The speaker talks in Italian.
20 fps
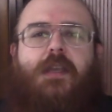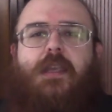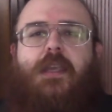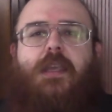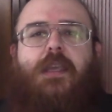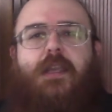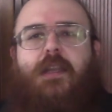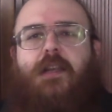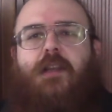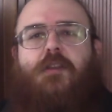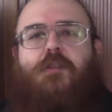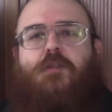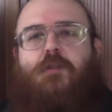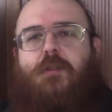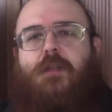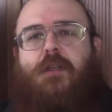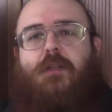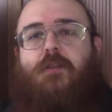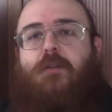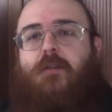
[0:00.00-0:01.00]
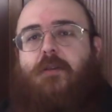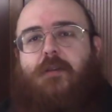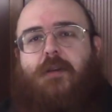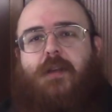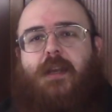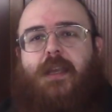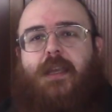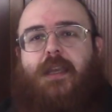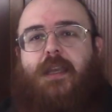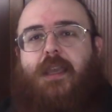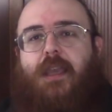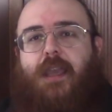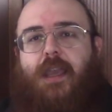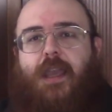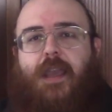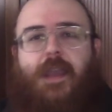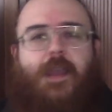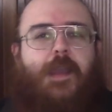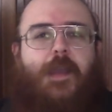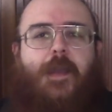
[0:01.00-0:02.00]
Il giocatore
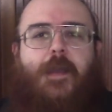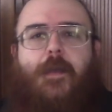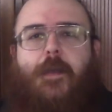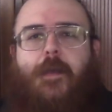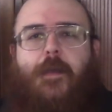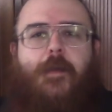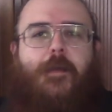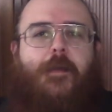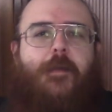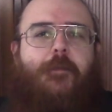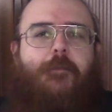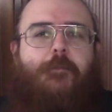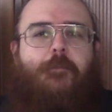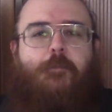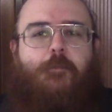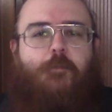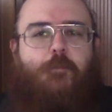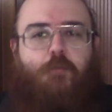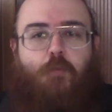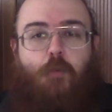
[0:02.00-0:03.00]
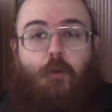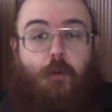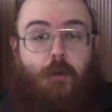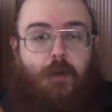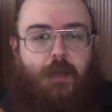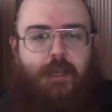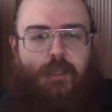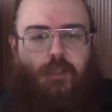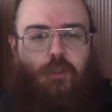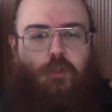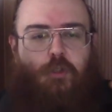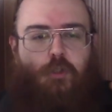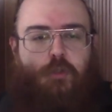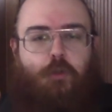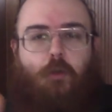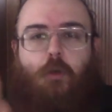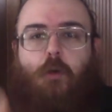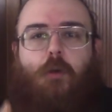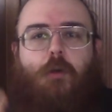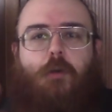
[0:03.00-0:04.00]
che vuole
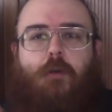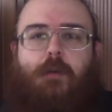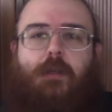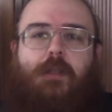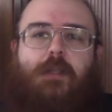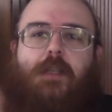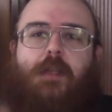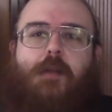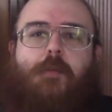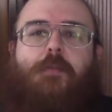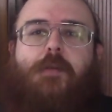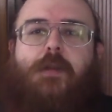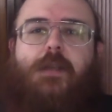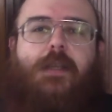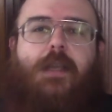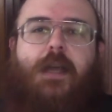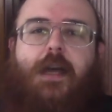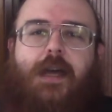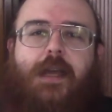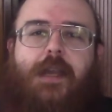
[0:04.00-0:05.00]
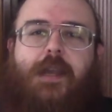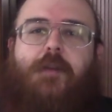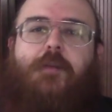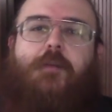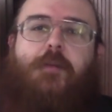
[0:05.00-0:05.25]
solo interpretare,